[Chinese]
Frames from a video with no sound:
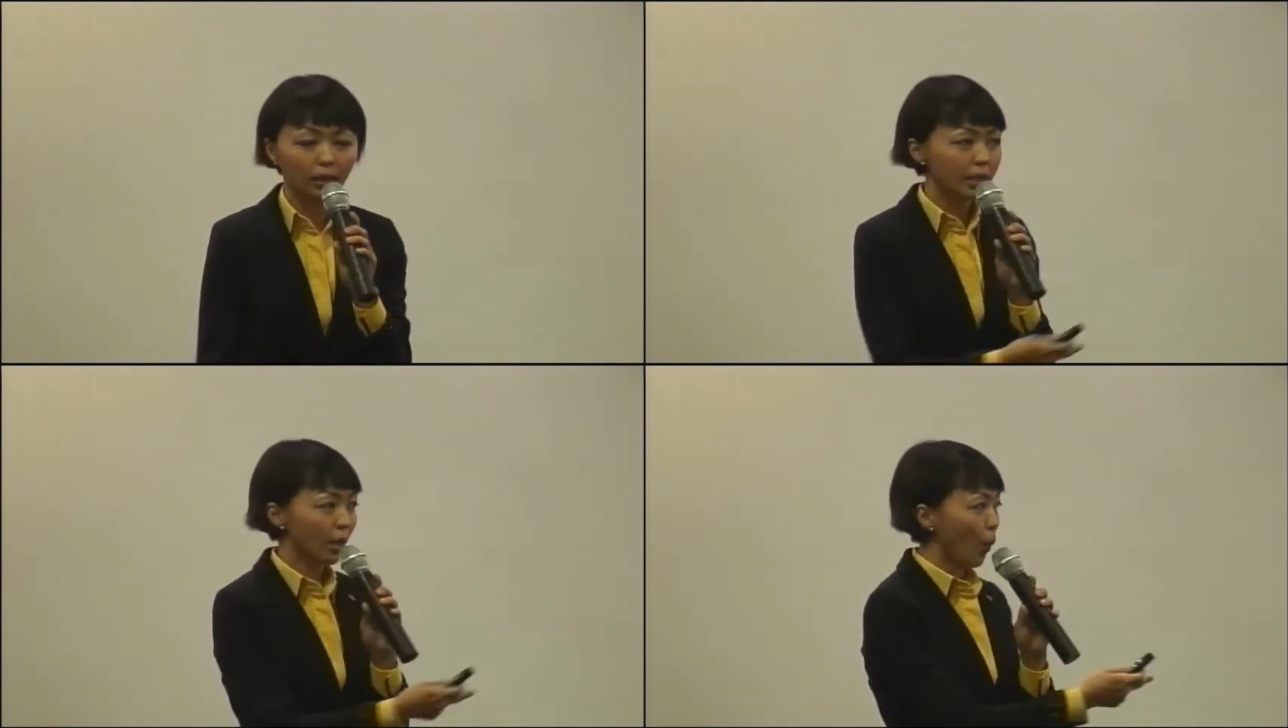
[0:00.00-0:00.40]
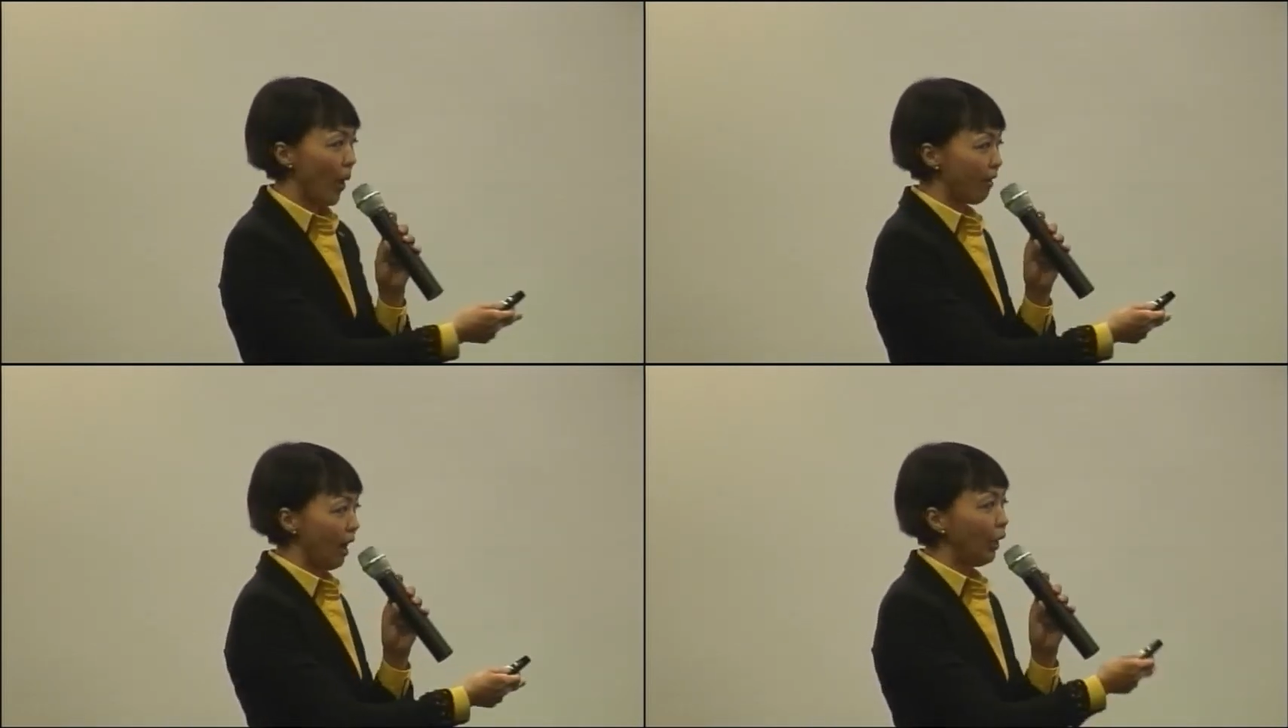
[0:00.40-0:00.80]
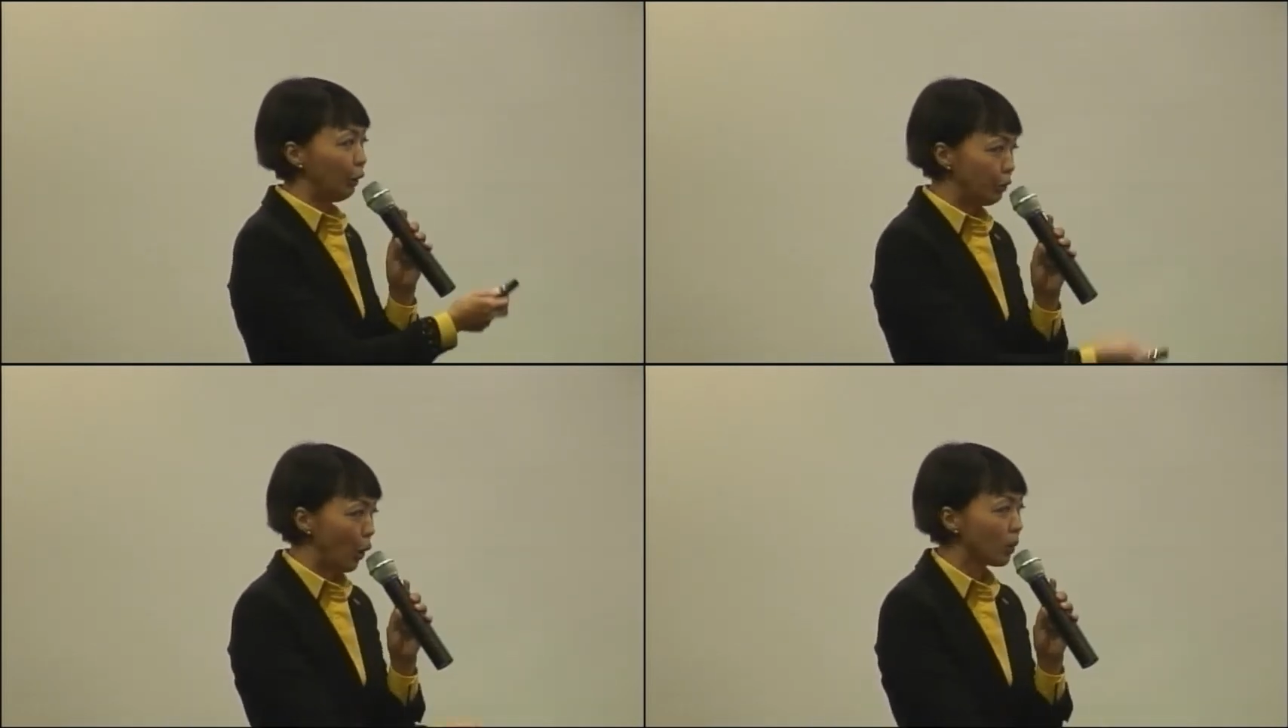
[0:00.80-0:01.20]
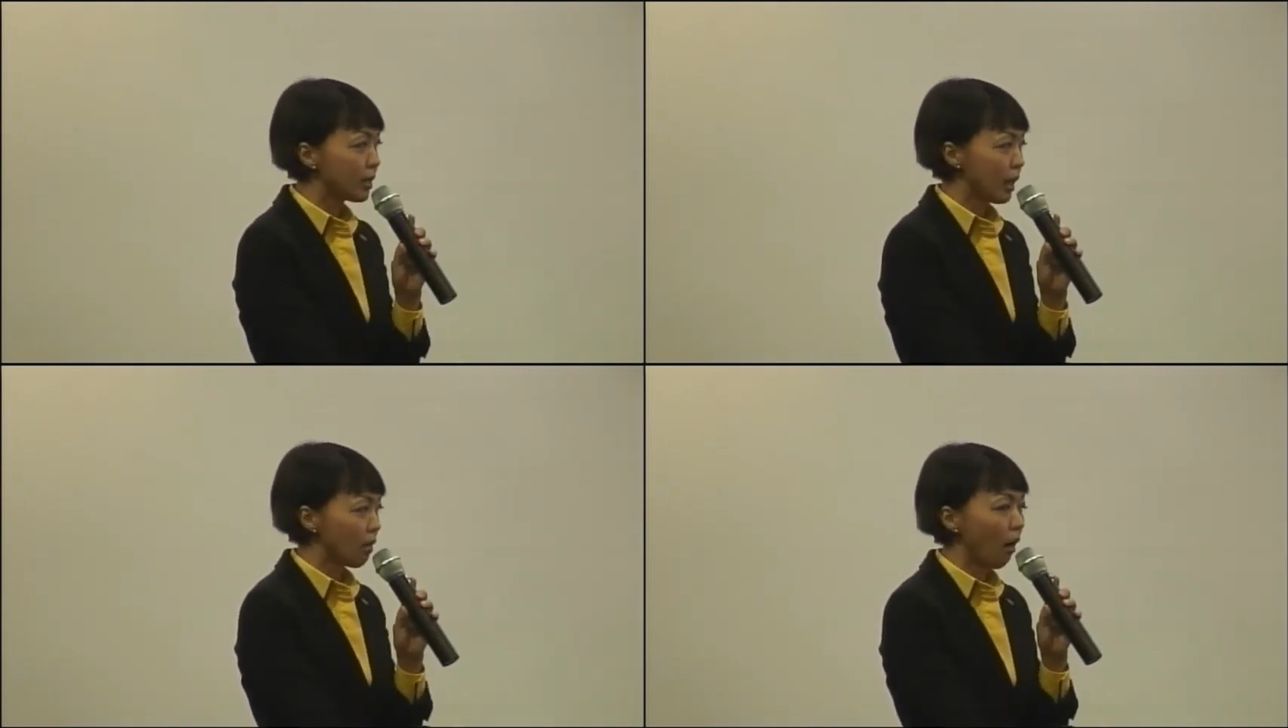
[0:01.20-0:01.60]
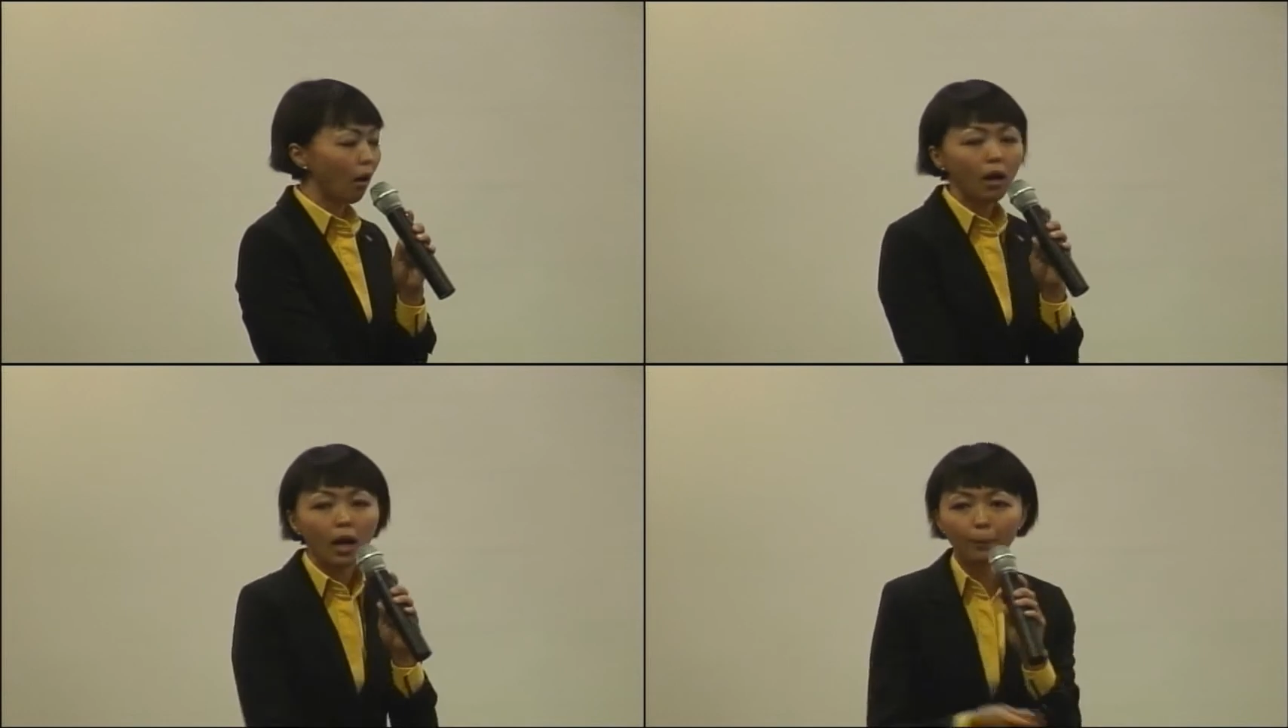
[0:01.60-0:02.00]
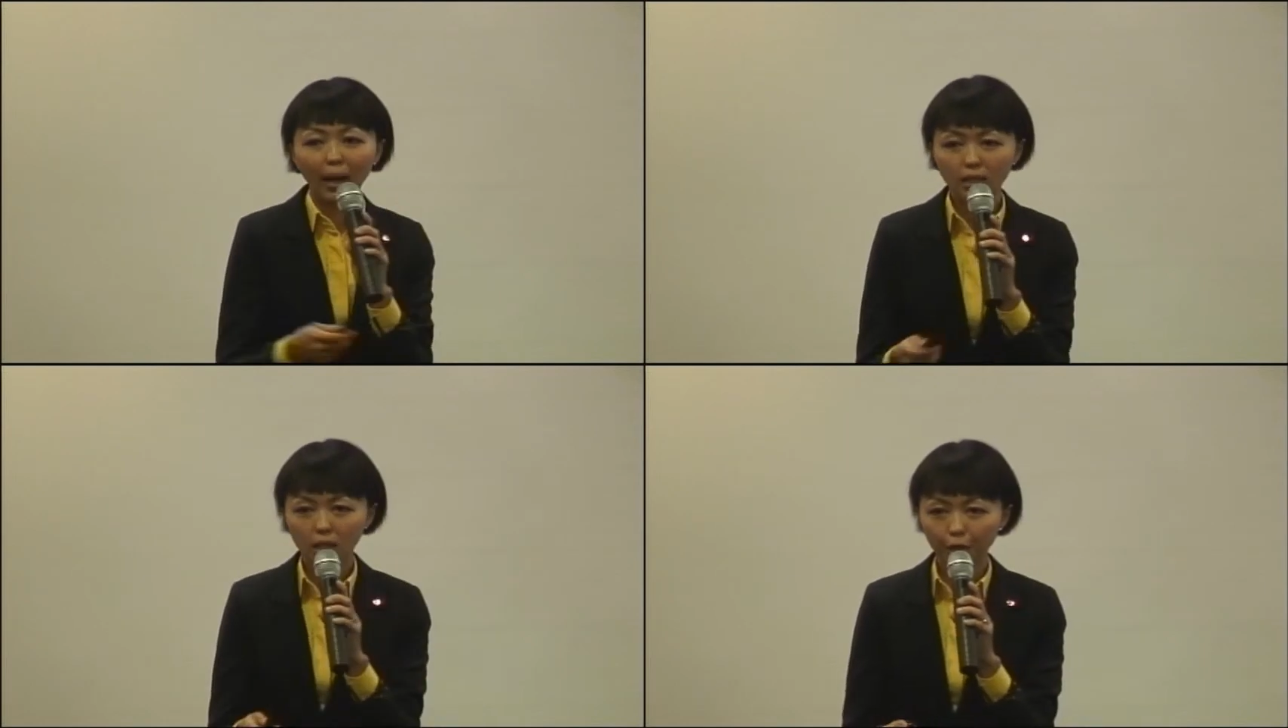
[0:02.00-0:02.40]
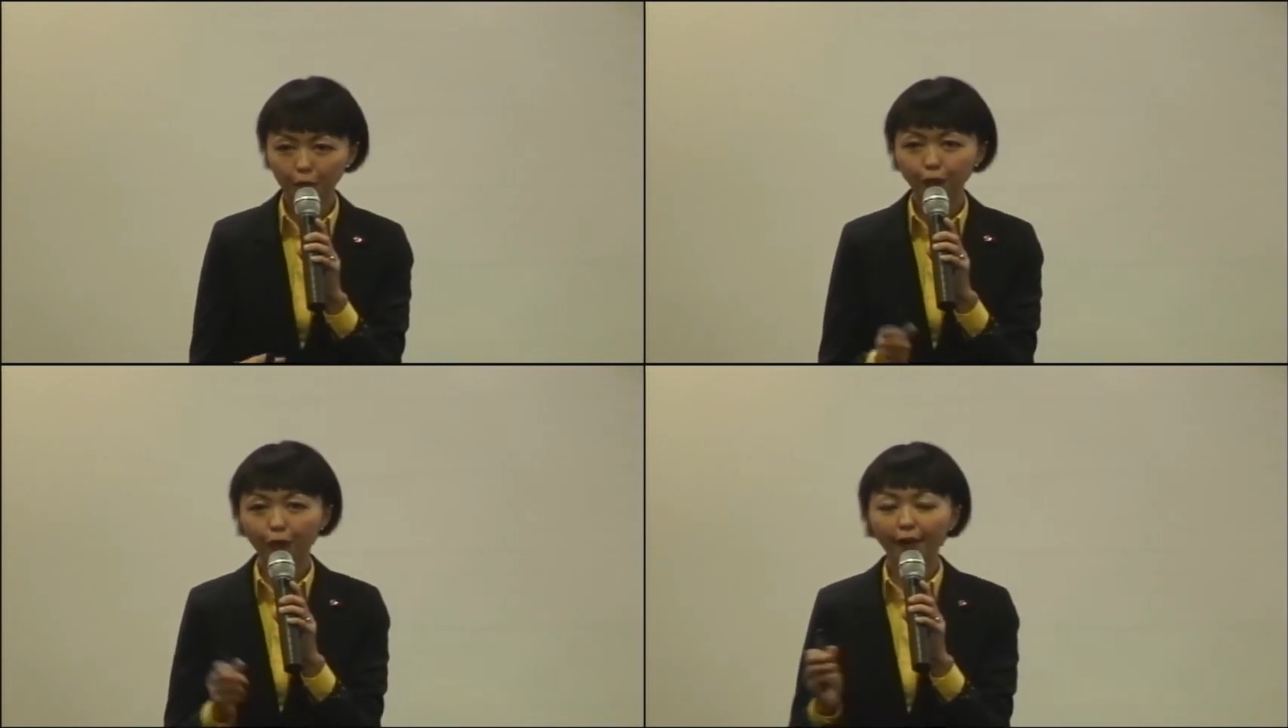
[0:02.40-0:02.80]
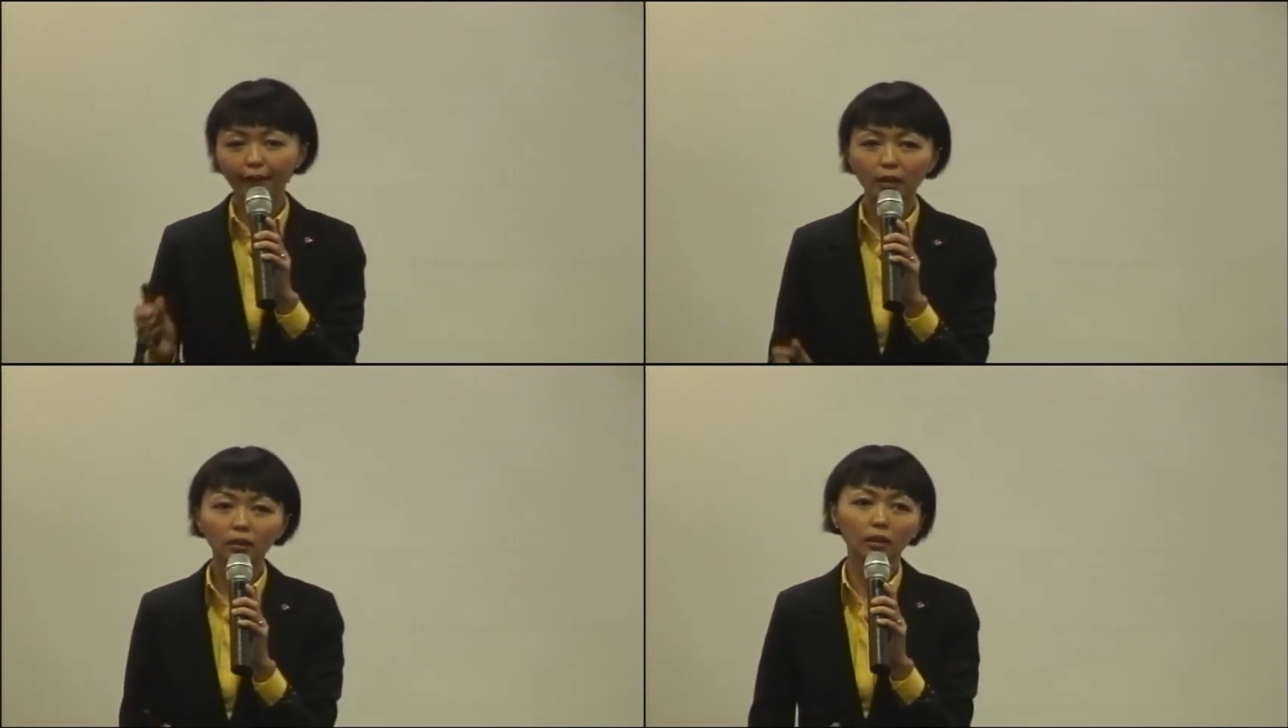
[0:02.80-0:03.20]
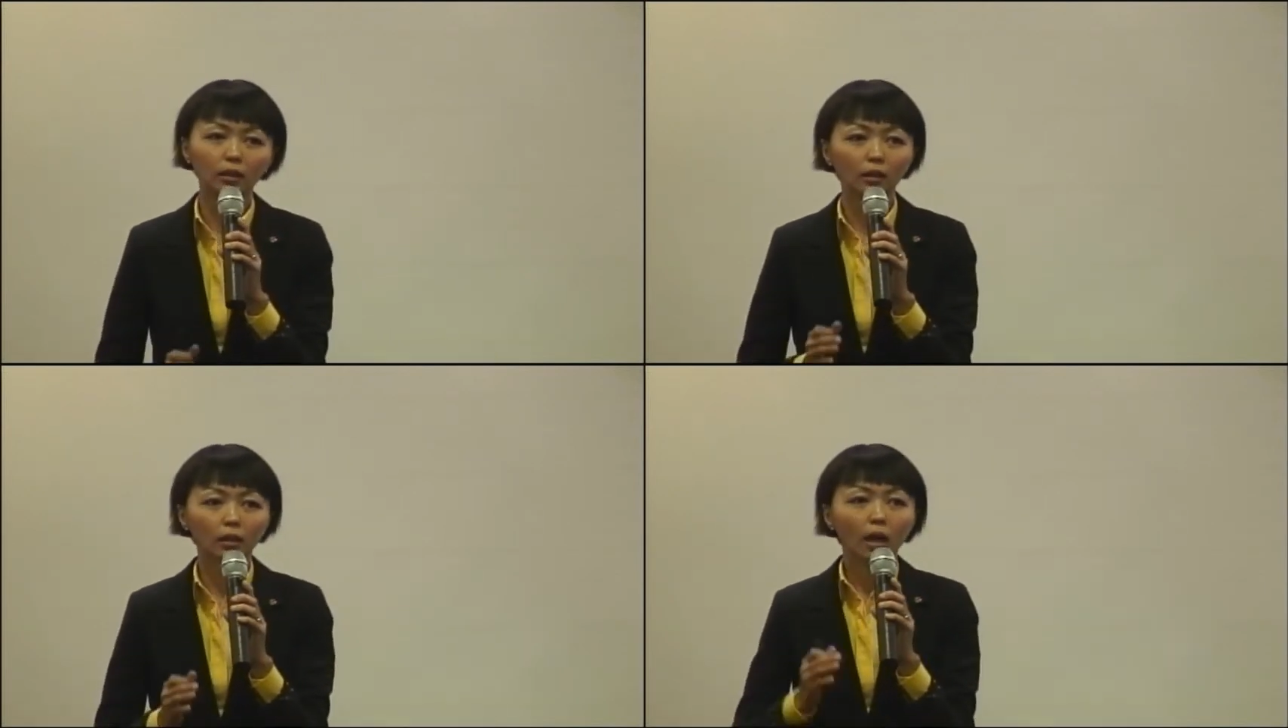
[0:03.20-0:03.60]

而且 Vera 很用心哦，把这个 Forever。的。